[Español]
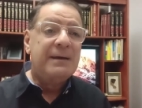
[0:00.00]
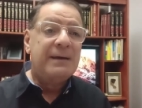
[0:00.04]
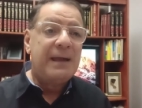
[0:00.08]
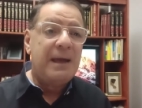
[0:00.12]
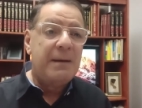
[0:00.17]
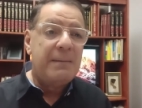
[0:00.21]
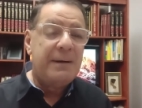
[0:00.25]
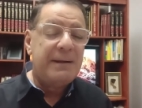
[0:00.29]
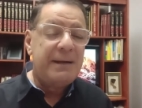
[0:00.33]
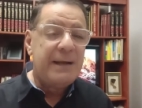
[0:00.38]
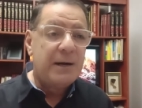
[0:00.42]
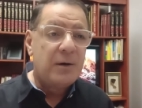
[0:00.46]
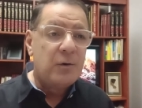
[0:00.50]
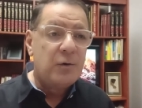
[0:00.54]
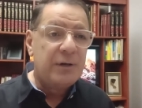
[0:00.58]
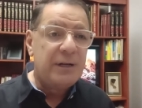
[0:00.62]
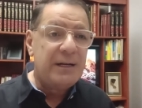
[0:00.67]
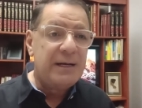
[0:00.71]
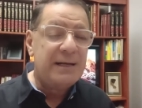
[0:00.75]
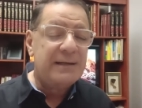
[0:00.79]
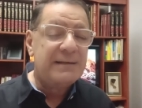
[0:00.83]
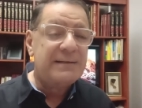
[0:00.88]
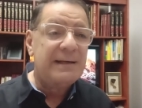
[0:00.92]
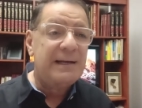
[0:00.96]
que a María
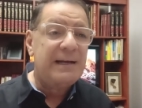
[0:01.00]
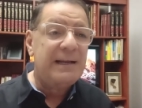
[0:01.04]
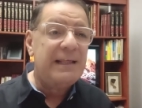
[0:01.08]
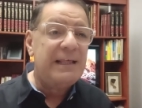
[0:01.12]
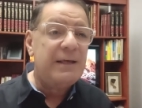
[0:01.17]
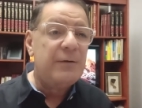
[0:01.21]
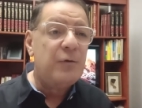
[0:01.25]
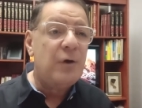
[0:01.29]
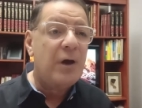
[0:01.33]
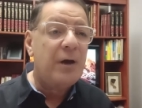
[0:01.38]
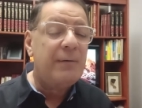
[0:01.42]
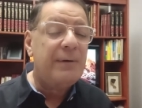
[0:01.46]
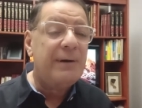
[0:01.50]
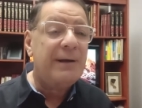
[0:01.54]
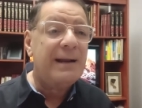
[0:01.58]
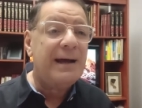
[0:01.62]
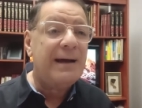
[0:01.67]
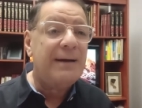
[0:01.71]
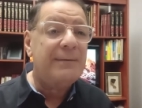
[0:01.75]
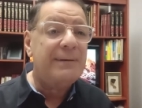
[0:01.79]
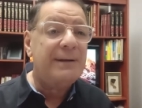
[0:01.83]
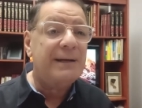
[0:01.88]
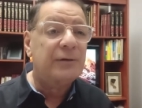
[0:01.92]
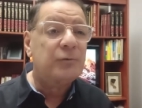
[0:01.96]
Corina se le debió haber
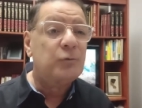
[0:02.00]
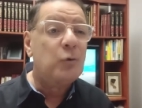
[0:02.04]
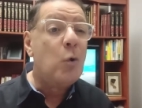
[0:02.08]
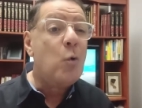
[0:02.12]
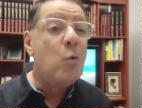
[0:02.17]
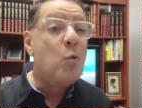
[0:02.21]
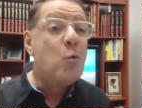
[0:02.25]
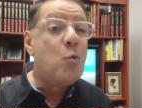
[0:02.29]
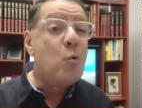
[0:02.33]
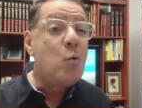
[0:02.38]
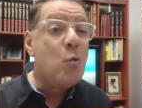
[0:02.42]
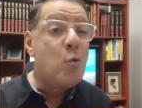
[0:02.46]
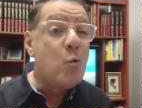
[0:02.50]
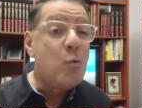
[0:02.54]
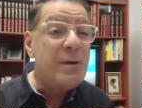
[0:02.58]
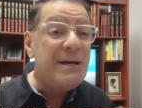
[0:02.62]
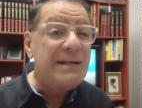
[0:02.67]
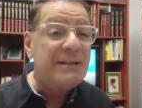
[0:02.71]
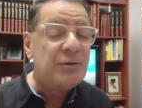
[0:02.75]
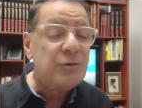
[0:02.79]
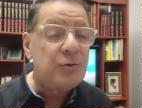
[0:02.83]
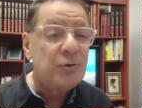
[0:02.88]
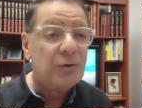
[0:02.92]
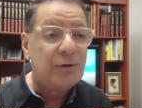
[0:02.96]
abierto un
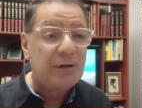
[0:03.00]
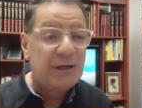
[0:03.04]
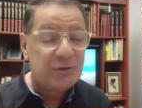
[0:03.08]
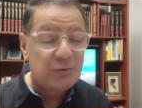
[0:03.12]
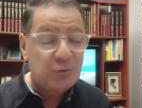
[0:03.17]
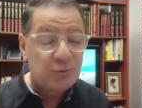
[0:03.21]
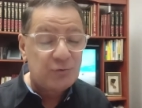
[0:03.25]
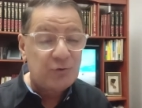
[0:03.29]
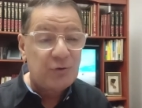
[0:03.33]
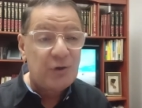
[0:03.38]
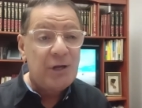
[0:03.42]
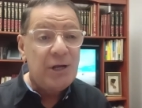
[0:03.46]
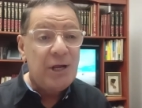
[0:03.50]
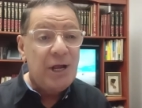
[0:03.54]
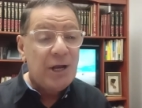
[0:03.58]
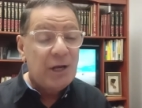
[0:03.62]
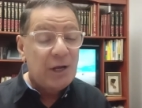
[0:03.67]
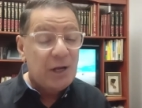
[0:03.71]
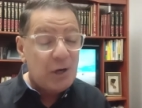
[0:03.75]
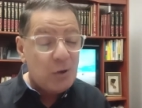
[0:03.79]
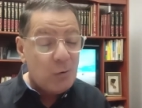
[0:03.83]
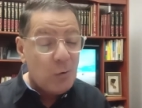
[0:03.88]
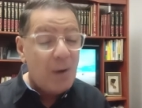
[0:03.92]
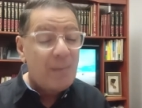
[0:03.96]
juicio, que, esos,
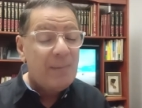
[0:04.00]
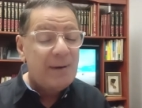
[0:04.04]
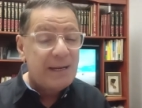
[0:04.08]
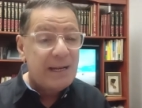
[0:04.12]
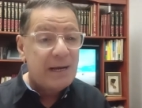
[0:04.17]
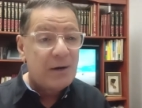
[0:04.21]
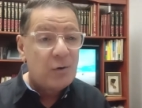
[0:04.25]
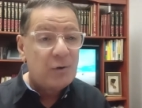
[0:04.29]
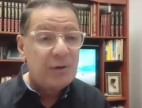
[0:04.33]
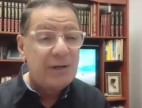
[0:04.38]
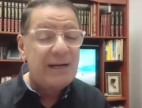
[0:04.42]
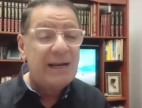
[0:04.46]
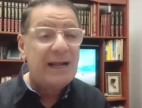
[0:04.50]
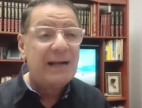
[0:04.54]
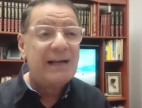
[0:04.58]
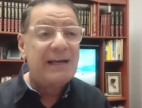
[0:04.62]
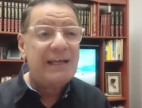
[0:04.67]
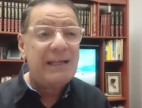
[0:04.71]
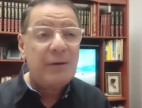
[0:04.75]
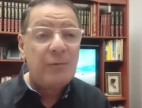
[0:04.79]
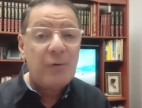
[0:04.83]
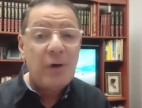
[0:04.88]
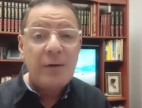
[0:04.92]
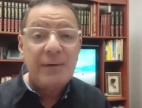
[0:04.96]
que no a María Corina,
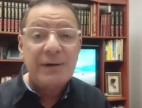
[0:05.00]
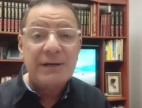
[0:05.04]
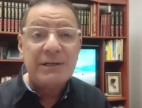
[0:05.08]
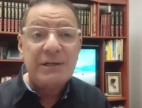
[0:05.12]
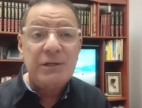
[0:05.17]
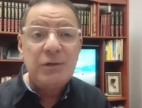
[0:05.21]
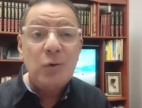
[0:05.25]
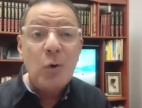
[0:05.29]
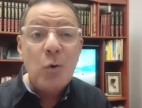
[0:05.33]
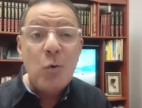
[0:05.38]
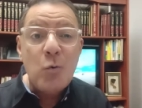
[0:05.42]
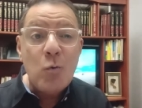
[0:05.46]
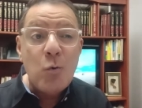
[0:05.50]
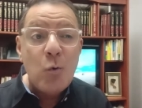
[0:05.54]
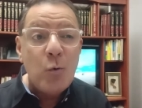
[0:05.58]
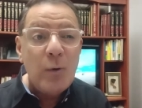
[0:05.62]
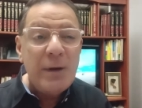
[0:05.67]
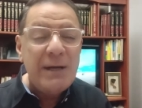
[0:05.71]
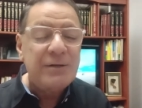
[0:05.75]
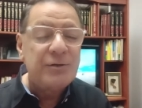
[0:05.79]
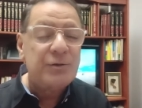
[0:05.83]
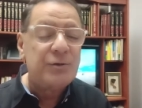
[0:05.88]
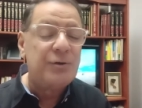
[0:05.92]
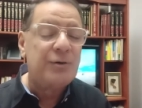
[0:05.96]
que debió haber sido un
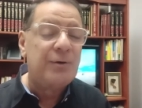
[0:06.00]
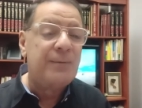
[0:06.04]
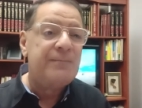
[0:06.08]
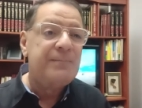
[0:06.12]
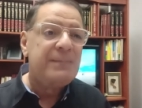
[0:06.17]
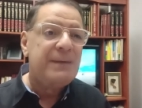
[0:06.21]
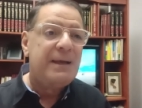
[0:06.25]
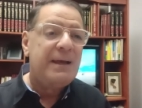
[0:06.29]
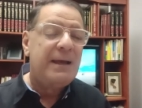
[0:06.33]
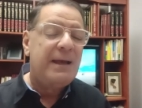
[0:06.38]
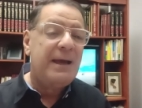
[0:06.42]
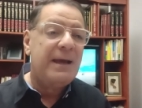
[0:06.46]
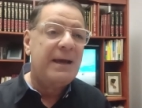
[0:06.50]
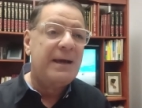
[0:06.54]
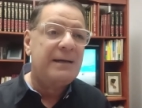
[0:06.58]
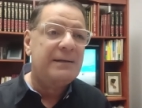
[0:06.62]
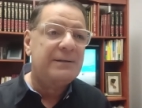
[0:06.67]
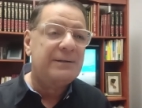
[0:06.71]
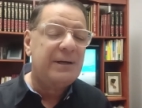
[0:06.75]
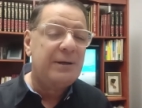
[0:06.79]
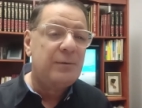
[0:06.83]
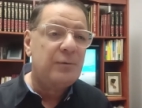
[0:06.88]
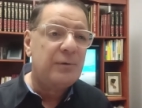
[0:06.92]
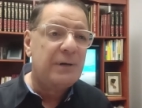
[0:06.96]
juicio en
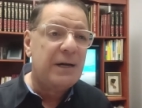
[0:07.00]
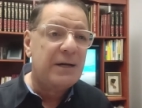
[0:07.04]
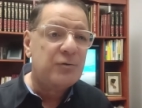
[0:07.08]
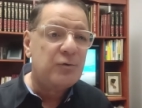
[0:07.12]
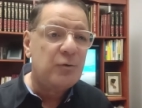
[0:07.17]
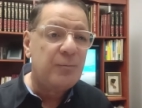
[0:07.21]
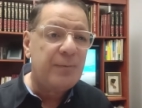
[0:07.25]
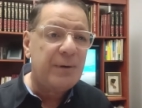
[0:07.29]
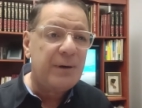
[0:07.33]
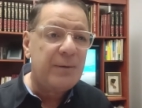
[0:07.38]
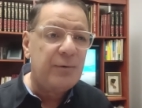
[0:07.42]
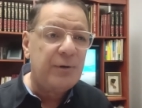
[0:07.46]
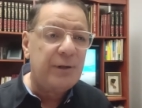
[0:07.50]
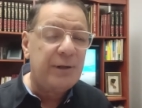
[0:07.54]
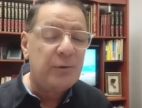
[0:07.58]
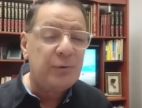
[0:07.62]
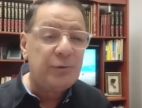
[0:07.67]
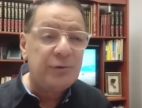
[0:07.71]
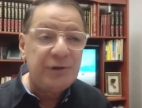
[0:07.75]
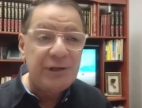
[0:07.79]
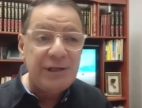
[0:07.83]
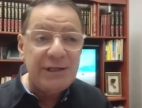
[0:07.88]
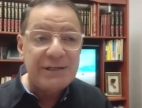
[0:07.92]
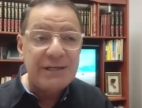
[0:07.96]
el Tribunal Supremo de
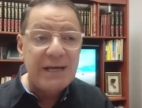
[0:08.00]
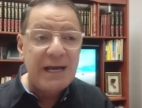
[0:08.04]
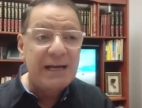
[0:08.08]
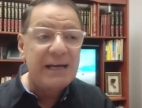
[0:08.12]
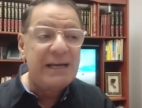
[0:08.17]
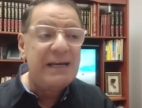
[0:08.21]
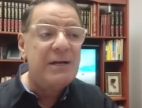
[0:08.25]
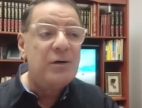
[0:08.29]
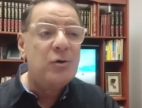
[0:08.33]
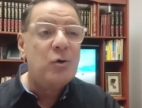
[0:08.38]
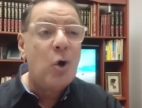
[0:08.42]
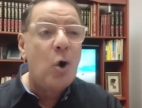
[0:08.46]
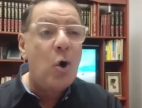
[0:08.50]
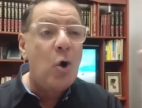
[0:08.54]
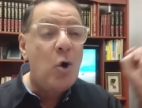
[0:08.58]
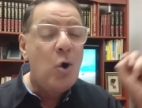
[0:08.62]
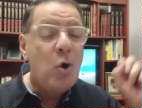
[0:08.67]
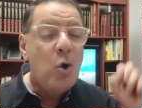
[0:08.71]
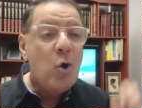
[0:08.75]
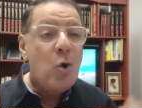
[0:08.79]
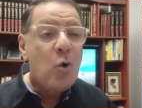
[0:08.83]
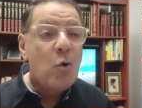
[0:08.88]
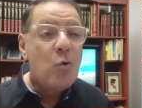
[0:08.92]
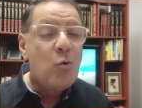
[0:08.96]
Justicia y
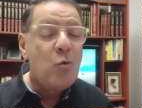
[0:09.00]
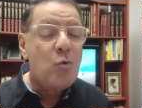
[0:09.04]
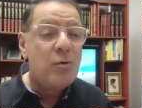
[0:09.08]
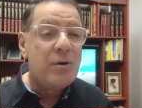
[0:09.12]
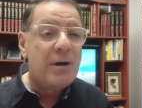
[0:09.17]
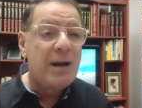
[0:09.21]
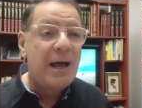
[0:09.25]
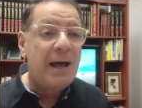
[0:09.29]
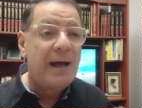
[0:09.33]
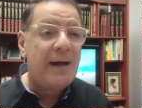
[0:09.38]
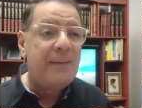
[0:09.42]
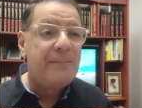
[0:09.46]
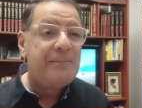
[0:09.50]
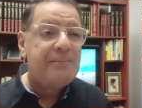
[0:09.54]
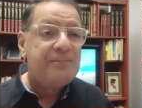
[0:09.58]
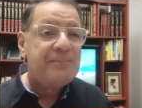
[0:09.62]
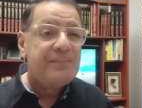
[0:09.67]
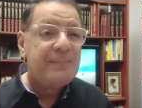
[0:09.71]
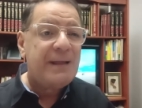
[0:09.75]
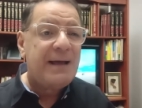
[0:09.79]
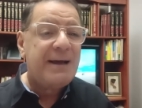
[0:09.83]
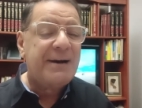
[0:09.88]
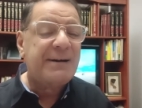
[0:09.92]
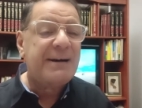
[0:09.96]
no una
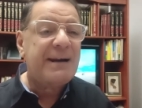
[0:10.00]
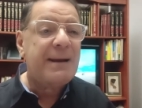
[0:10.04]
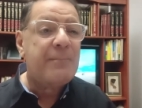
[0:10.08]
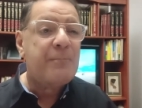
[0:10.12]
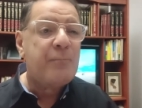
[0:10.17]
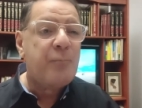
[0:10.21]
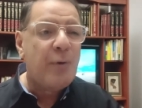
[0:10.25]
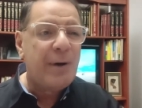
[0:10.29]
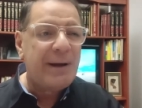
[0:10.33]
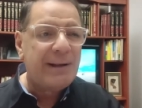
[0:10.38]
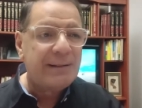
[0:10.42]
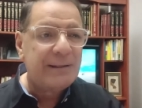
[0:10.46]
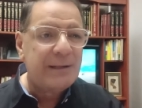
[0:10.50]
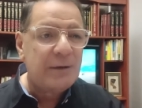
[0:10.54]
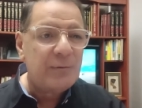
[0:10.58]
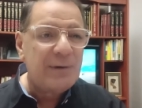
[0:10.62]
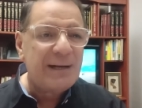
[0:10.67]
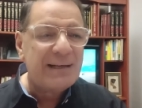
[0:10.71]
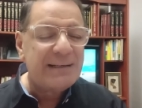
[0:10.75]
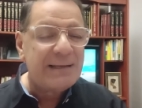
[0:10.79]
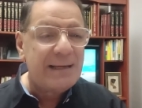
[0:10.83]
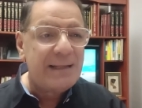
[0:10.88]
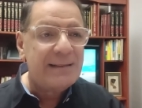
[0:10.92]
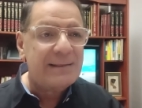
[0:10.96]
respuesta,
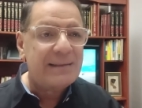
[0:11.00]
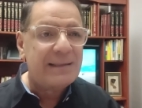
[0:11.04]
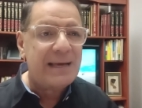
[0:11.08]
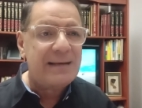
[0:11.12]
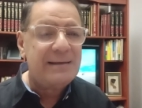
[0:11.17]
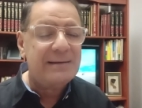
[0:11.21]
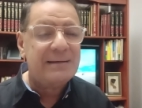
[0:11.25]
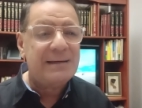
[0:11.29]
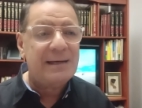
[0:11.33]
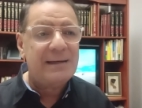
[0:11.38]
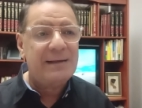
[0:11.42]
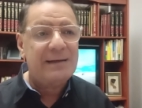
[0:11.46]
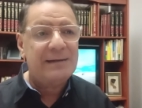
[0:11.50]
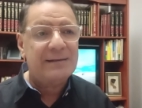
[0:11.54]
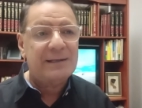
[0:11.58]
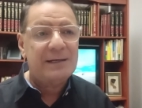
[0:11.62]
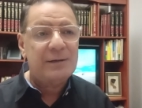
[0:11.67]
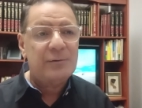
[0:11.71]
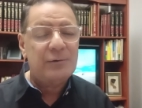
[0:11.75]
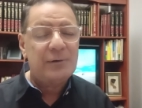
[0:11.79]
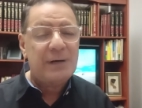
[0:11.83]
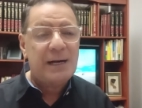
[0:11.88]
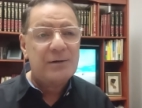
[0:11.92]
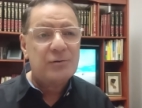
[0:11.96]
una sentencia del
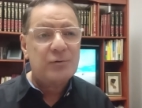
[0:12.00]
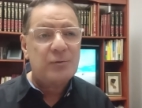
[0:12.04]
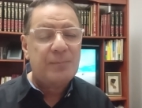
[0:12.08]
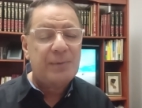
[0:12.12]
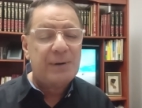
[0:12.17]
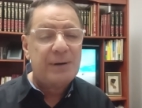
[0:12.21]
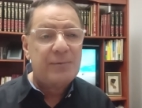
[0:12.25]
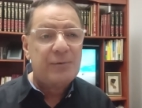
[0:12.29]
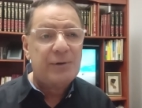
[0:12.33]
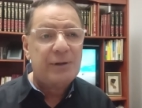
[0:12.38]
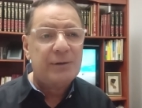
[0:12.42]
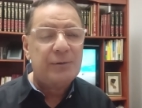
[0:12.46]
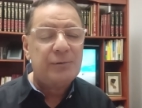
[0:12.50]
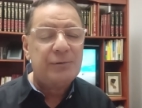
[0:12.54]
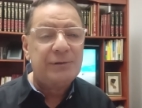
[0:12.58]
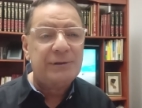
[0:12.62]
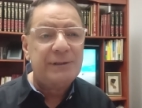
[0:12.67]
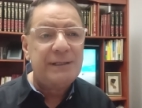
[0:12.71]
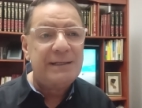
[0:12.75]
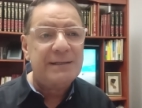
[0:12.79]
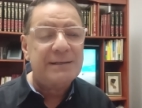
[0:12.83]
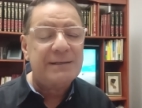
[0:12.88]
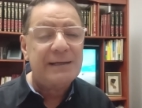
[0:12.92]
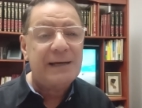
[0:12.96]
Tribunal Supremo de
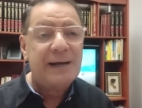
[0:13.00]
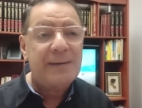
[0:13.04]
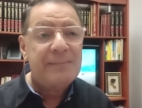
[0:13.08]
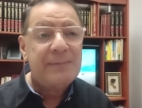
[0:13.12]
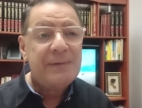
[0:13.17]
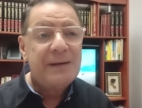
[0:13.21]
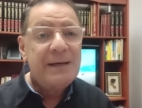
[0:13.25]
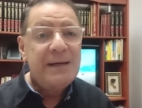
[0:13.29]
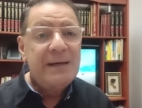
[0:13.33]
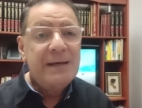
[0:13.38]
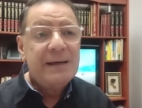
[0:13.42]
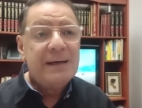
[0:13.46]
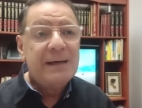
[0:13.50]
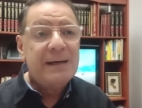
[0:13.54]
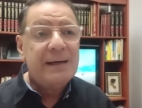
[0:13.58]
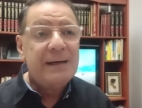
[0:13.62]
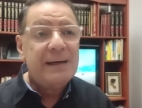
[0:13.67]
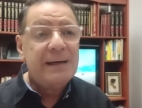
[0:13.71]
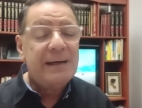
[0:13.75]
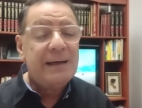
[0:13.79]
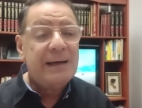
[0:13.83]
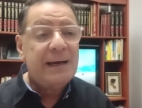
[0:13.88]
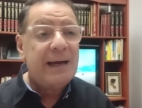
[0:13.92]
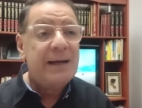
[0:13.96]
Justicia.
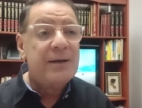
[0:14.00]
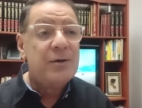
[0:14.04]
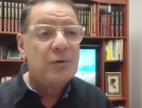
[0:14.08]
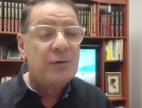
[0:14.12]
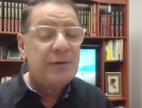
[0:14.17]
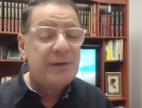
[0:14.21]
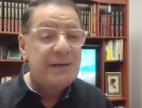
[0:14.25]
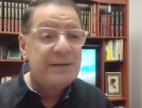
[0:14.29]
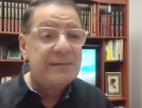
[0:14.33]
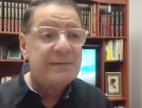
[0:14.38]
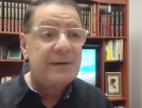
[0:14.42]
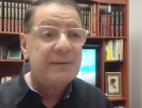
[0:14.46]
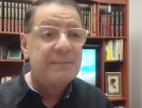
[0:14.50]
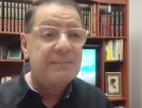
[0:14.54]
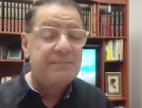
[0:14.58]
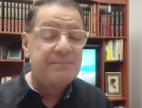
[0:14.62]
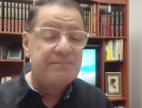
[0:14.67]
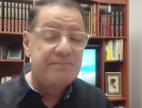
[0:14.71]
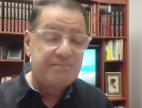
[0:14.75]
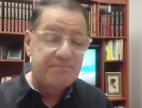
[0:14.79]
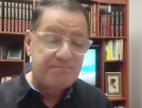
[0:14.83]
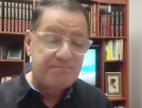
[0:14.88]
Eh, ellos dicen,